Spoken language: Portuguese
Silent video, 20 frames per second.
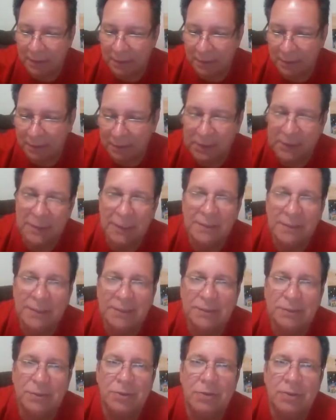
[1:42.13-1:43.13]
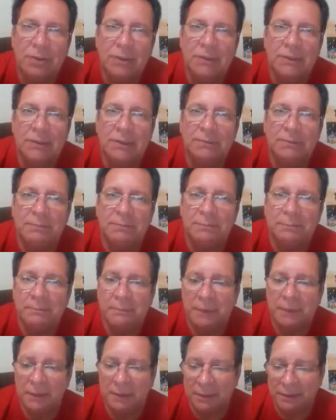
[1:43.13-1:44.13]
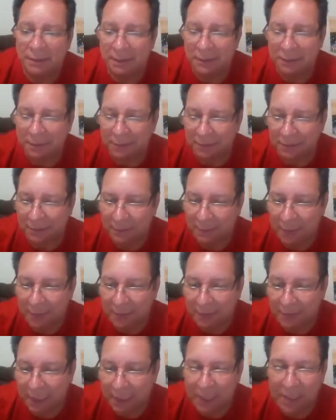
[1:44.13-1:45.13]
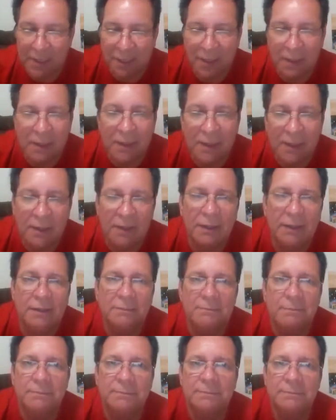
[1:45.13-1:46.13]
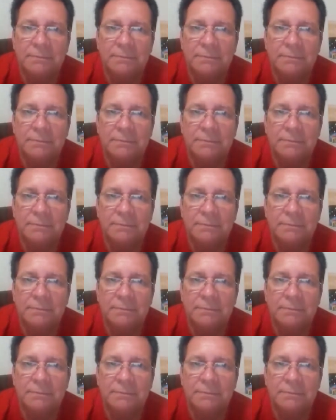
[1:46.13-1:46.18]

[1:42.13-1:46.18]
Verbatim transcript: Cheguei na escola, né? E a ideia era